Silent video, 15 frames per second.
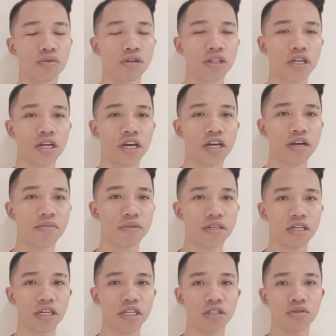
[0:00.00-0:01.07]
ketika ia
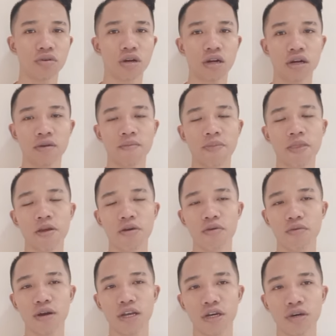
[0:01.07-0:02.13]
menjadi seorang
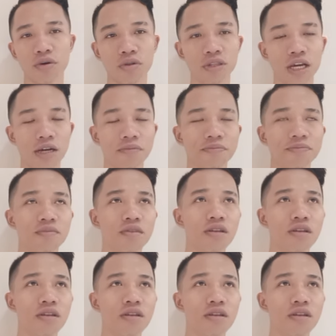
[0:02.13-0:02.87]
wali kota.